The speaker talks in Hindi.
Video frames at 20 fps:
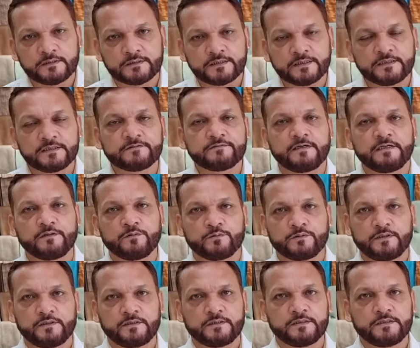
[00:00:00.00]
सेटिस्फाइड
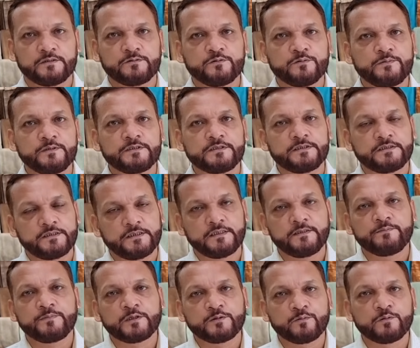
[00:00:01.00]
होता है कि जो भी चीज़ें
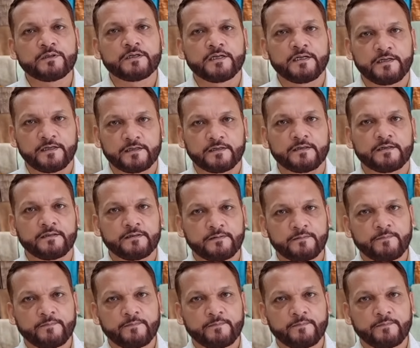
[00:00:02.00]
हैं बिल्कुल क्लियर है